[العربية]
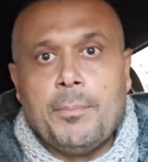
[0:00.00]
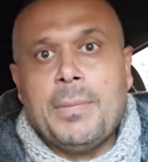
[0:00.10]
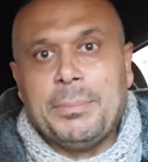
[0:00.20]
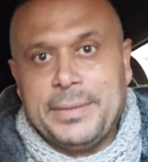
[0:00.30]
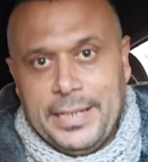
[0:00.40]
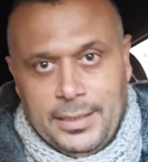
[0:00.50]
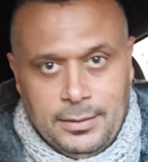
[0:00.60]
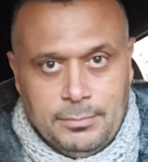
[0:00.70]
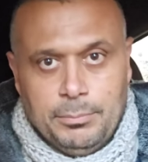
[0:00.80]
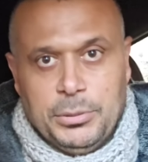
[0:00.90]
مبدئي
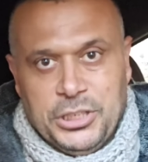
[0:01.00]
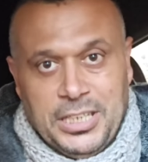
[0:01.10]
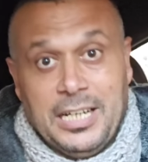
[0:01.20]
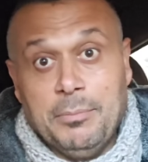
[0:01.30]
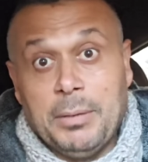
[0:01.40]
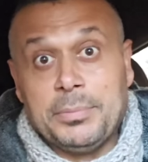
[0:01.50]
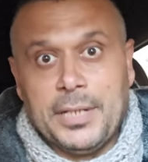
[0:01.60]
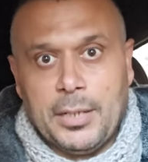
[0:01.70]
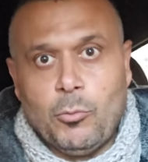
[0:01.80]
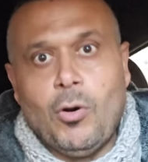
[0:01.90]
بشكل
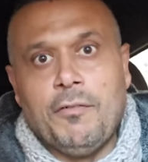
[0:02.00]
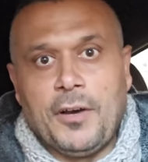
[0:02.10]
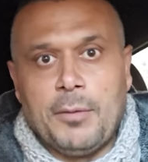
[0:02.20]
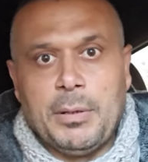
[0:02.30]
مبدئي موافقة